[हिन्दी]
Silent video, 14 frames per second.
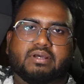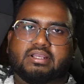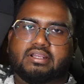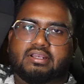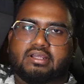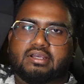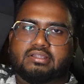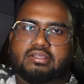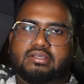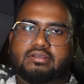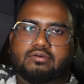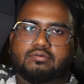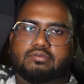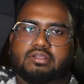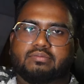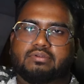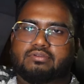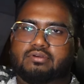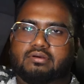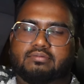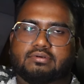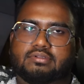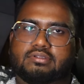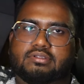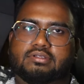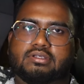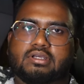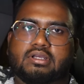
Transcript: मार्केट गए थे उधर भी थोड़ा बहुत